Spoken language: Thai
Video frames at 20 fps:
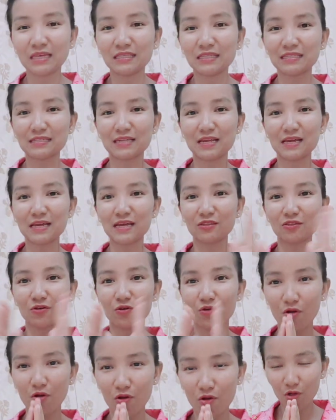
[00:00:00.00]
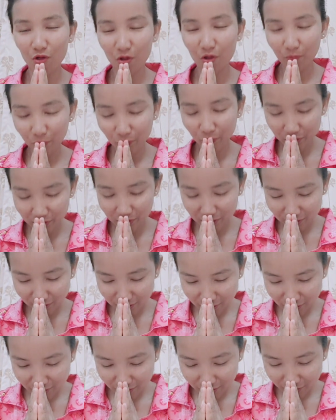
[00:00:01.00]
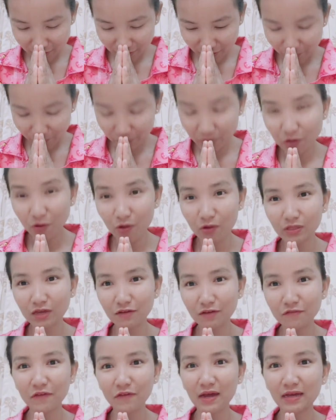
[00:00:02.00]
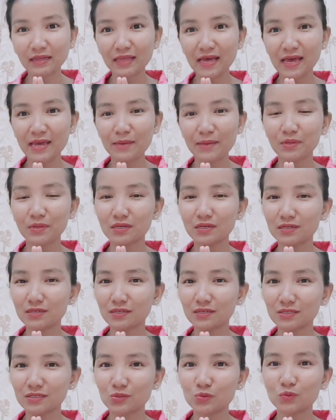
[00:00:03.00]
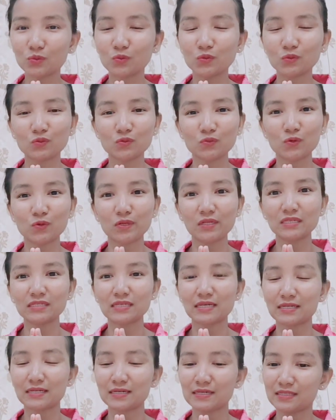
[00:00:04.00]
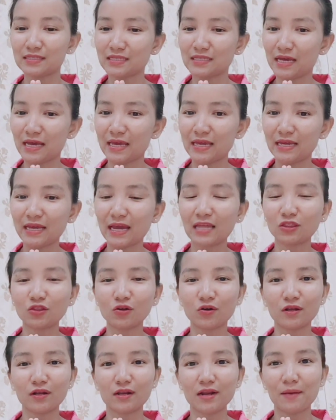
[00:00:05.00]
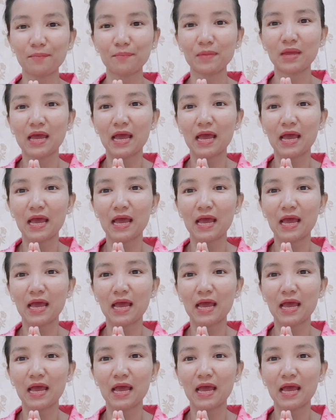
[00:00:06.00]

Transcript: จังได้กระตองคออบคุณเด้อพี่น้องทั้งฟังไทย เบอร์สุขูสุกนเด้อจ้าเด้อที่ให้การต้อนรับ